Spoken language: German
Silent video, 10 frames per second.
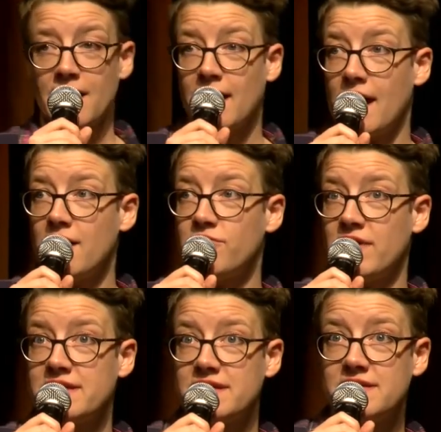
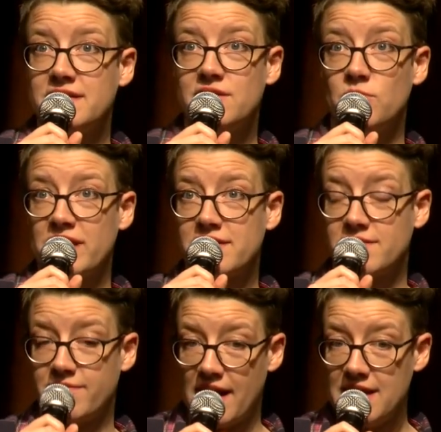Rache-Fantasie Nummer
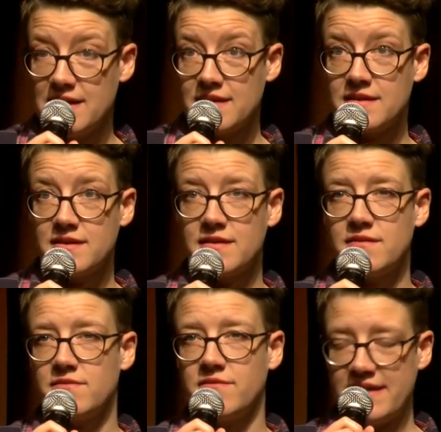zwei:
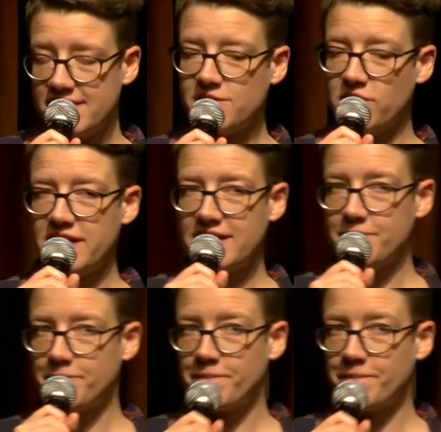weiß ich noch nicht.